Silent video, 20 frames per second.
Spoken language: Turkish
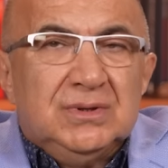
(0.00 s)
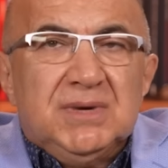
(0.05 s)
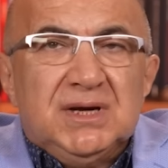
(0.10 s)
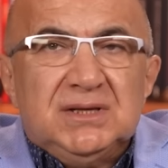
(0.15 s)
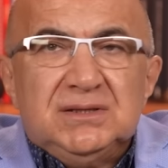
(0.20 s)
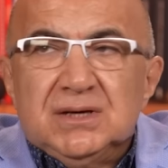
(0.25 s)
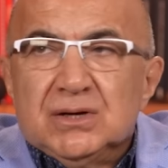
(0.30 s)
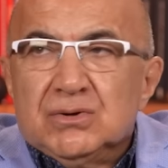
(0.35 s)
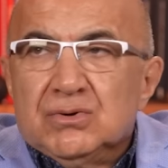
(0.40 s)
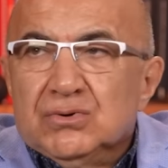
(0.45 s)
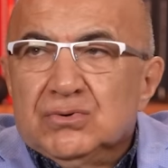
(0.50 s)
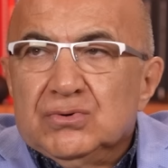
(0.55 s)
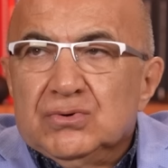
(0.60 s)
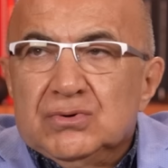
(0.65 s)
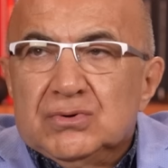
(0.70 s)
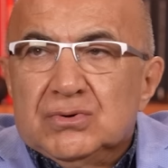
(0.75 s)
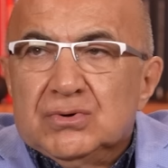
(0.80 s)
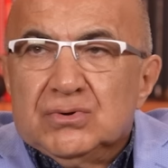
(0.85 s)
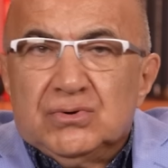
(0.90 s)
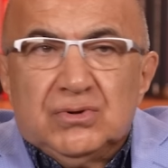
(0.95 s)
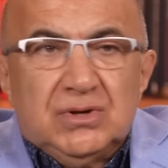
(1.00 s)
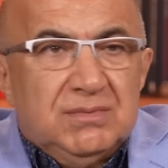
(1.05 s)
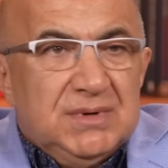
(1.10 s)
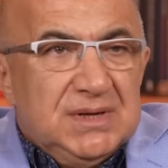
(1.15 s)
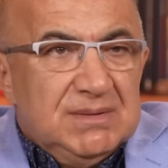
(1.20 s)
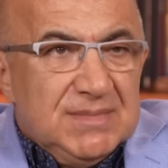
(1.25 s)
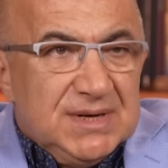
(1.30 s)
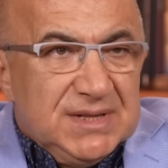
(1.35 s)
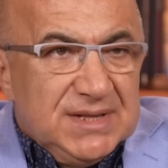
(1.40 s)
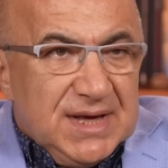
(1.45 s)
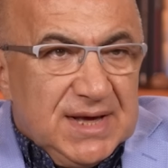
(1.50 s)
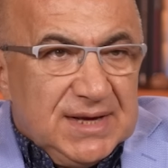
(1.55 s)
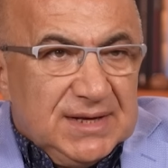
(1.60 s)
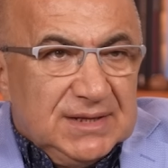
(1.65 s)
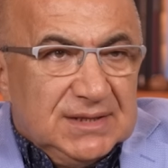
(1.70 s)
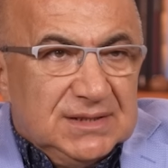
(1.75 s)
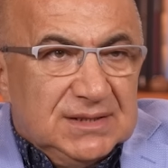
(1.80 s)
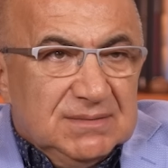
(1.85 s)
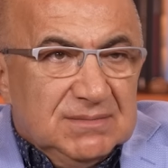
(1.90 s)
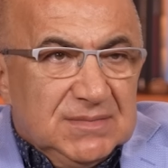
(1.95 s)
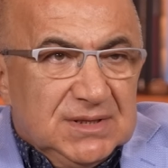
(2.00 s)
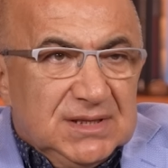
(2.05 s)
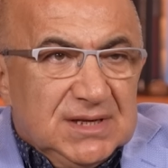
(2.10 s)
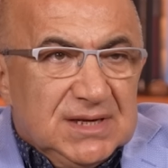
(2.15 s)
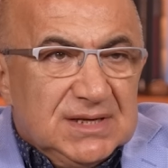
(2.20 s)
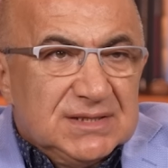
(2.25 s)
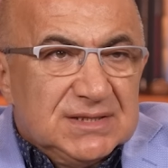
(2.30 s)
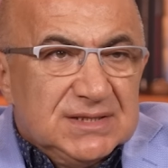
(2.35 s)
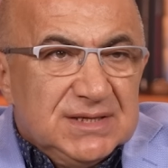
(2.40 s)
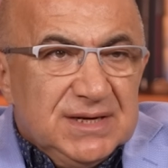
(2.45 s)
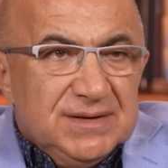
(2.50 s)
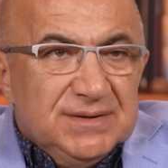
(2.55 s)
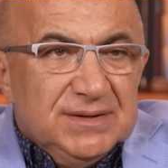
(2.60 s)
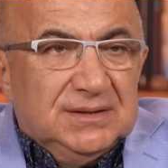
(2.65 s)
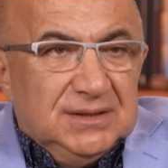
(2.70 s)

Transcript: Ben de konuyu konuyu bilmeden gittim nedense.